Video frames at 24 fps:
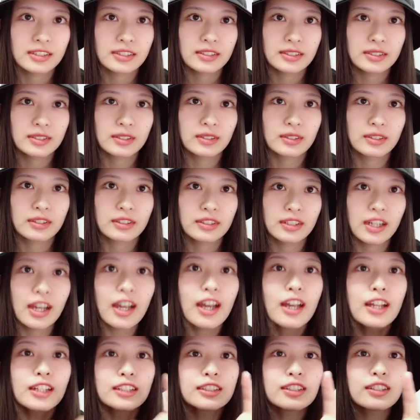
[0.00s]
そうあ
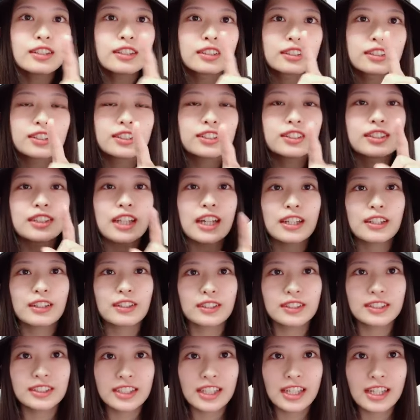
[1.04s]
そう「中多
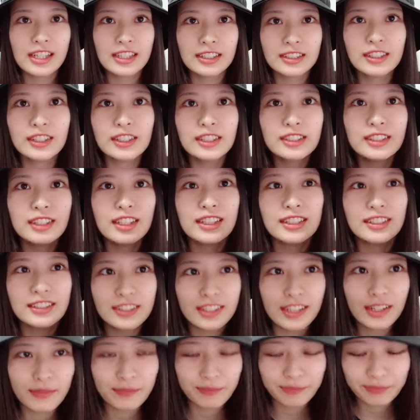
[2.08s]
様性」、それそれそ
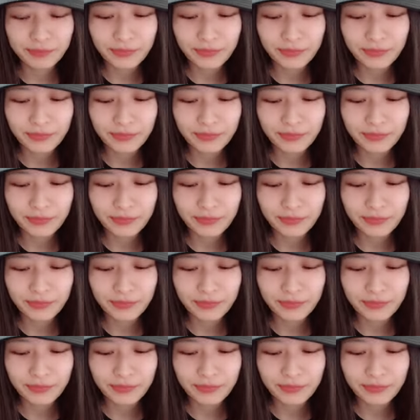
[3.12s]
れ